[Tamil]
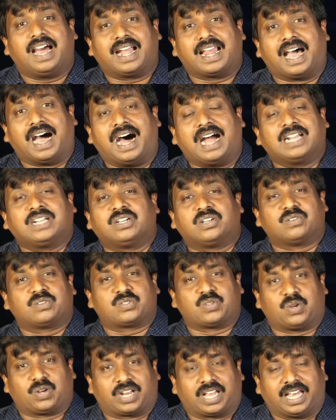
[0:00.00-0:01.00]
ஆனால்
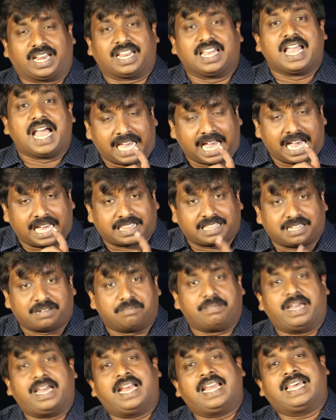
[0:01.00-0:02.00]
ஆண்டவர் சொல்கிறார் அதன்
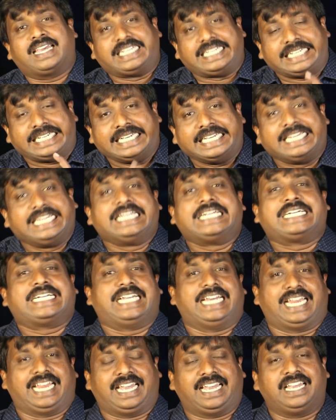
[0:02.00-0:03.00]
மேலே
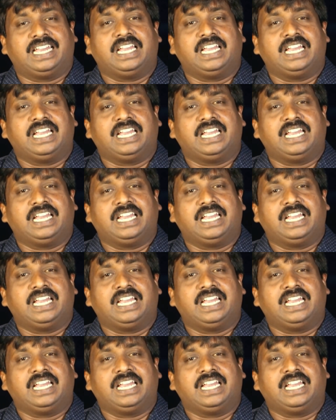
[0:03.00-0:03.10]
இருக்கிற